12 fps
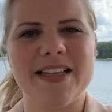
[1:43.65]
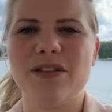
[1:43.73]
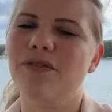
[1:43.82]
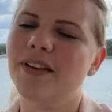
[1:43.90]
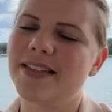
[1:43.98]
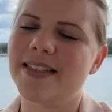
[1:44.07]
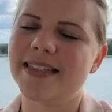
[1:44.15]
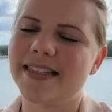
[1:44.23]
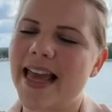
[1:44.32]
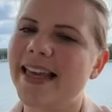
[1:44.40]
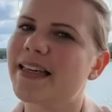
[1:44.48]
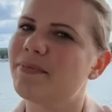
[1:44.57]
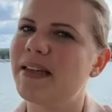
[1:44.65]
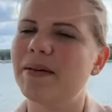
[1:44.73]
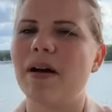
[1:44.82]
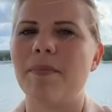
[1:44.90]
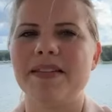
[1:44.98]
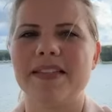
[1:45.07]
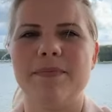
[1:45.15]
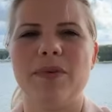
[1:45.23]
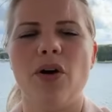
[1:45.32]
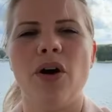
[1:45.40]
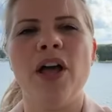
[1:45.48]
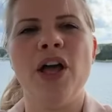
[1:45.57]
Also vieles ist gleich geblieben, aber es
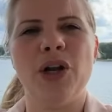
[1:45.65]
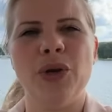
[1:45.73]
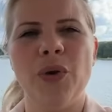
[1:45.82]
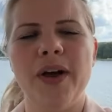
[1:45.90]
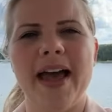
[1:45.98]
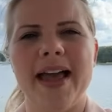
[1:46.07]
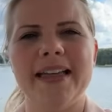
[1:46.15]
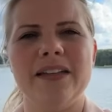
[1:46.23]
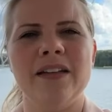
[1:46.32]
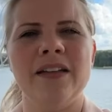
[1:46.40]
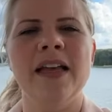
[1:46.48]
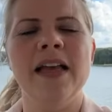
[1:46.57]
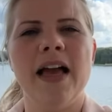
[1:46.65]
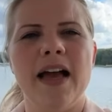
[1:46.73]
gibt auch Neuheiten.